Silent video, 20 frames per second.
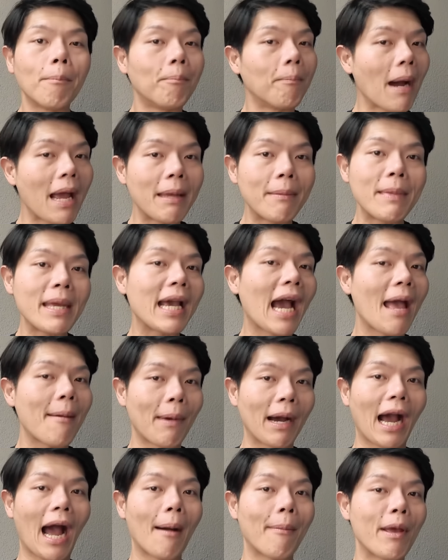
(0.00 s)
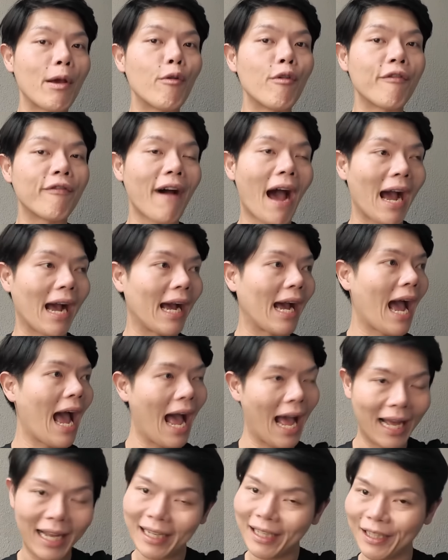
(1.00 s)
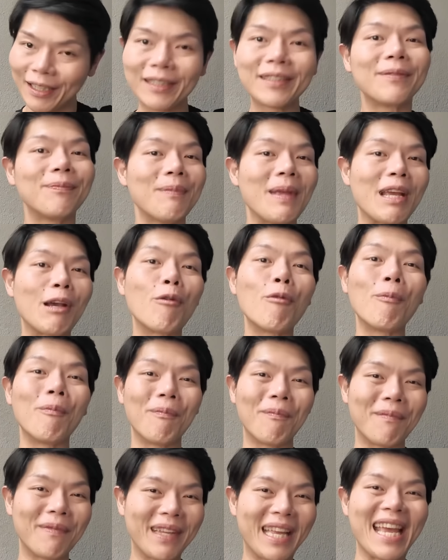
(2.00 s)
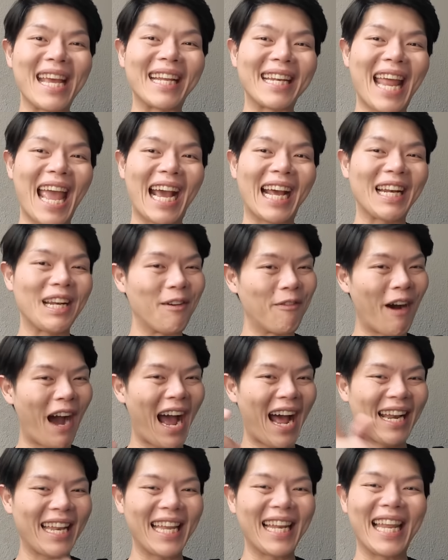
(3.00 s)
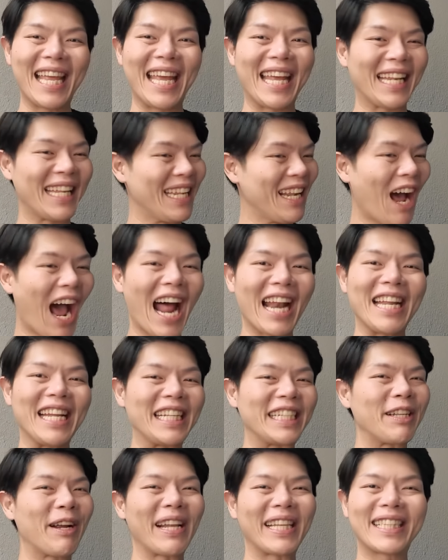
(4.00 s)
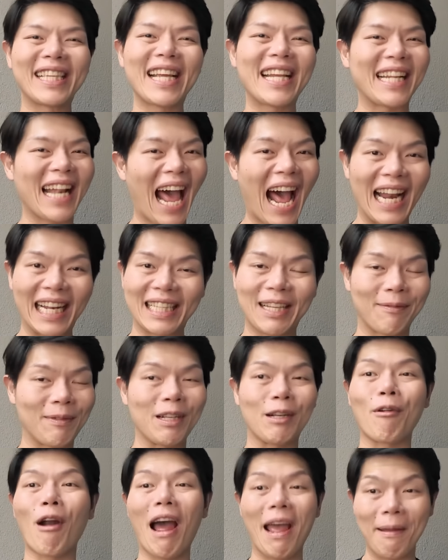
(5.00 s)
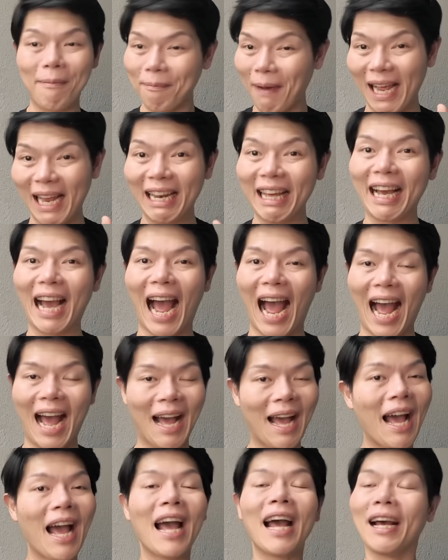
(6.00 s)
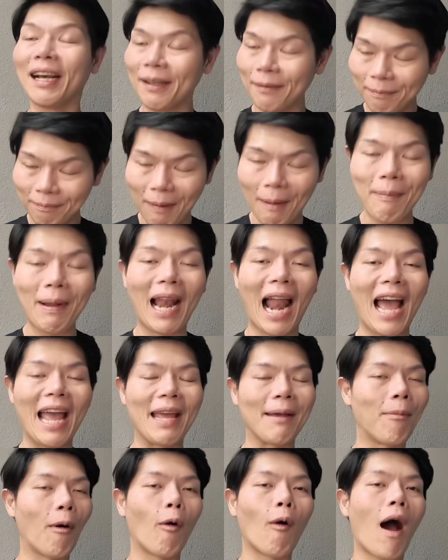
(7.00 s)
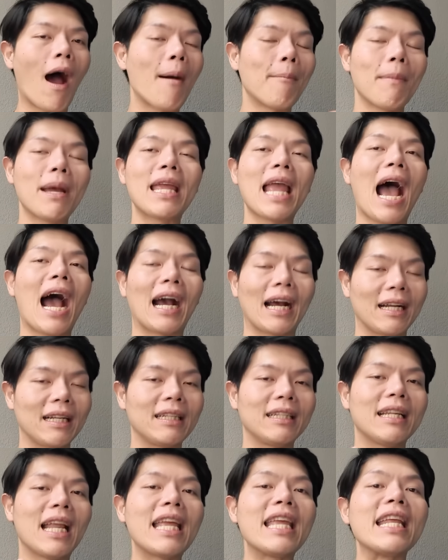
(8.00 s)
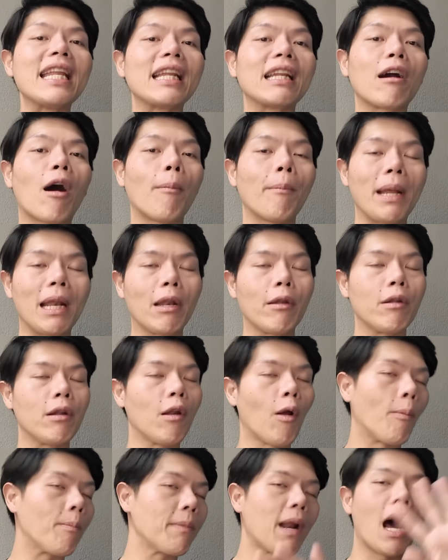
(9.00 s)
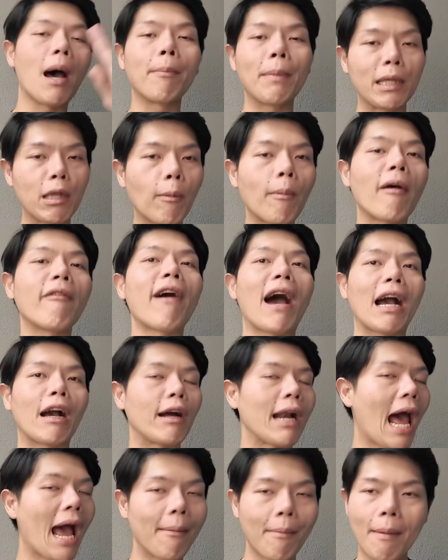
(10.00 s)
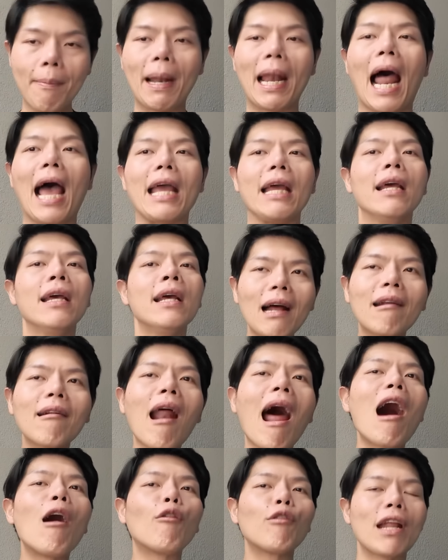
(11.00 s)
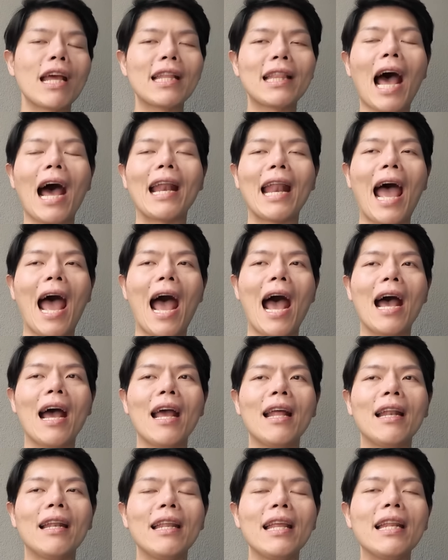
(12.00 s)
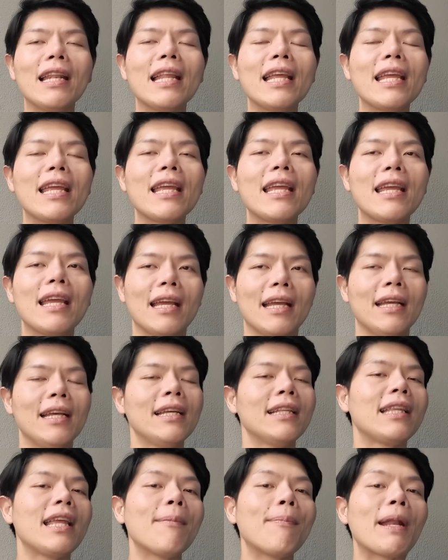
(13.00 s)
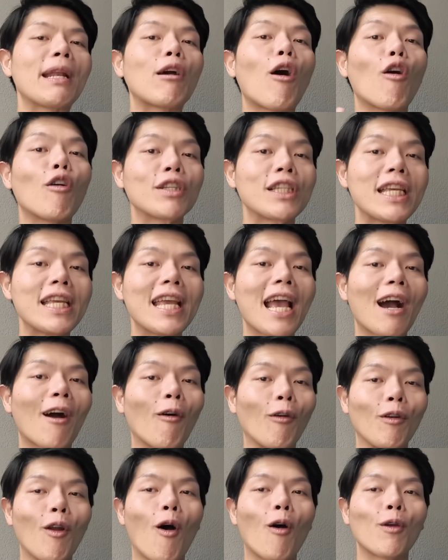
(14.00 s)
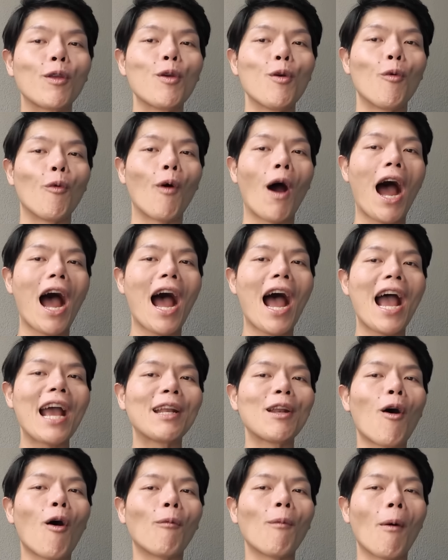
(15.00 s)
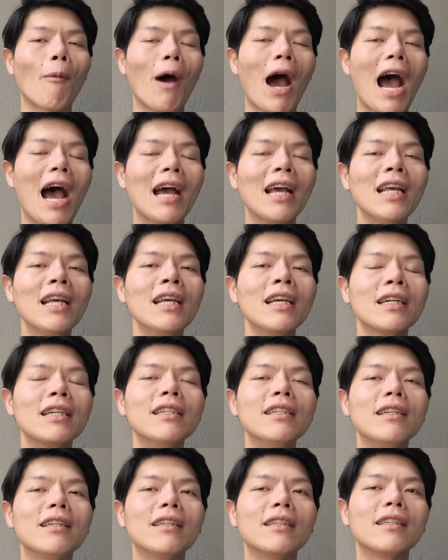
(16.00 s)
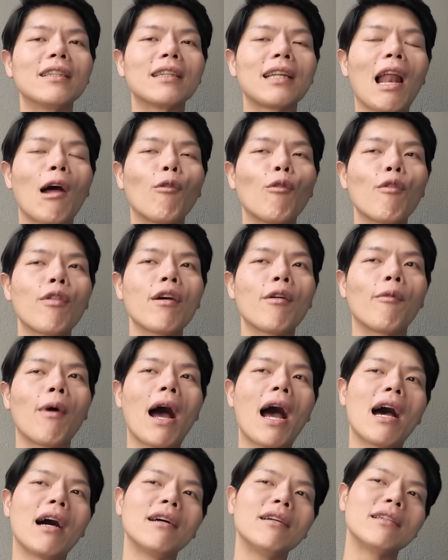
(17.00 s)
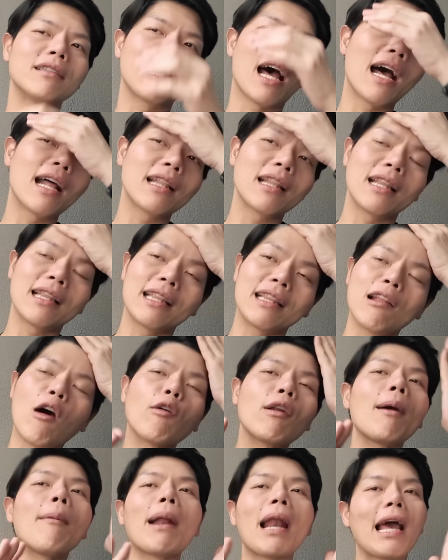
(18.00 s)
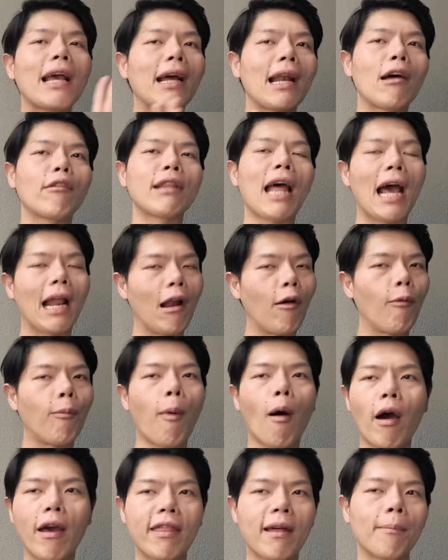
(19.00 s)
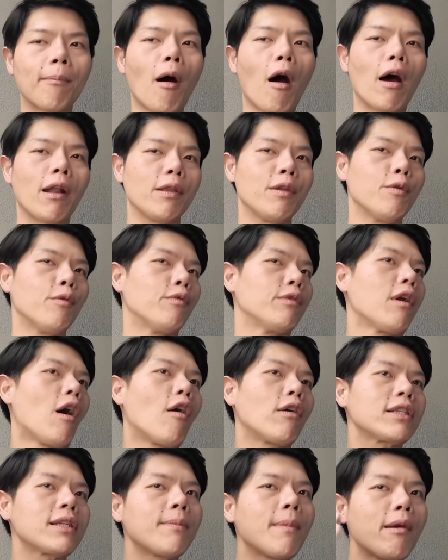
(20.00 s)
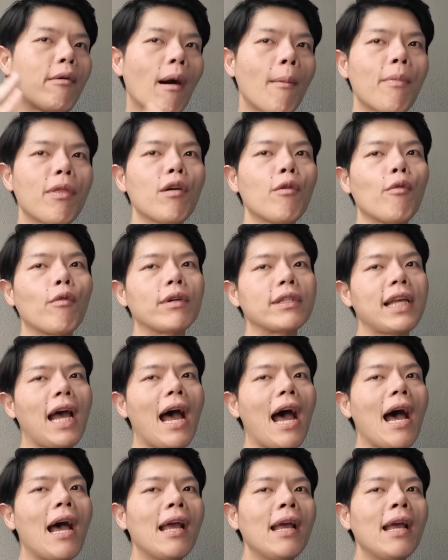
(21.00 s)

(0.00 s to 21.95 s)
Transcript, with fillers: ไม่มีใครบังคับให้คุณฟังค่ะมีกลุ่ม click next หรือว่า delete uninterested unsubscribe ไปเลยค่ะไม่เป็นไรเพราะว่าไม่อยากได้ยินคอมเมนต์ลบนะไม่ต้องมาฟังก็ได้ไม่เป็นไรเราในฐานะลิลลี่ที่เป็นกองเชียร์ของน้องอยู่ว่าให้น้องบอกว่าคือเรารู้สึกว่าถ้าน้องทำอะไรก็แล้วแต่เราพลอยซัพพอร์ตอยู่น้องจะมีความสุขจะ